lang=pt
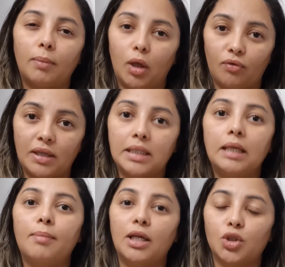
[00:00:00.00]
É melhor fazer
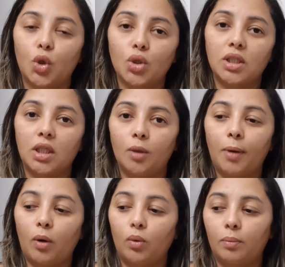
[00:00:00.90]
ele mais grossinho,
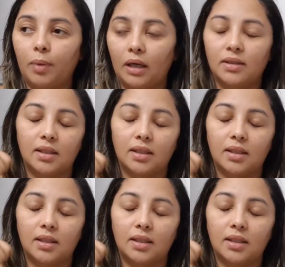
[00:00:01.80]
pra, pra,